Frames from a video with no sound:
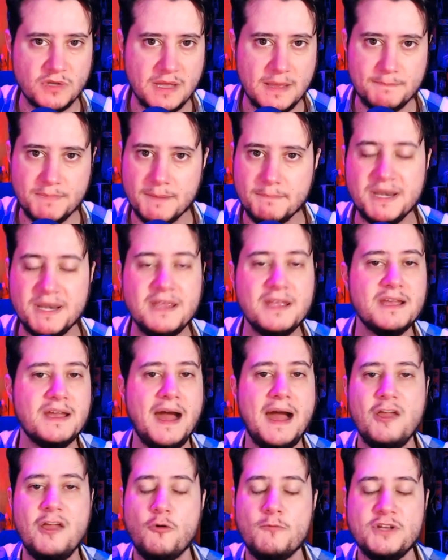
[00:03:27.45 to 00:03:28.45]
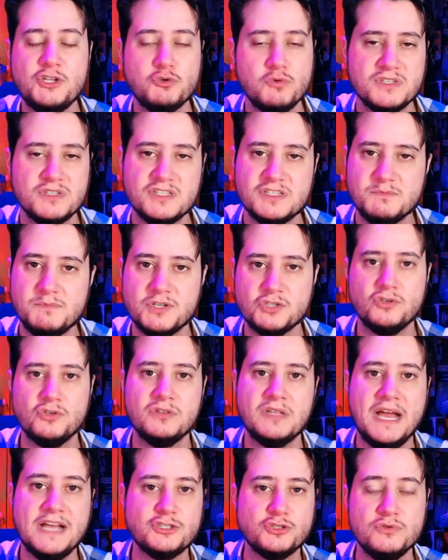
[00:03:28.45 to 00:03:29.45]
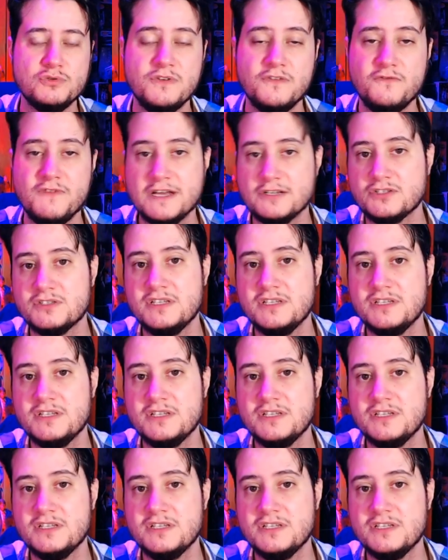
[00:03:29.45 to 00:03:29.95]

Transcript: é para brincar realmente com esses personagens do universo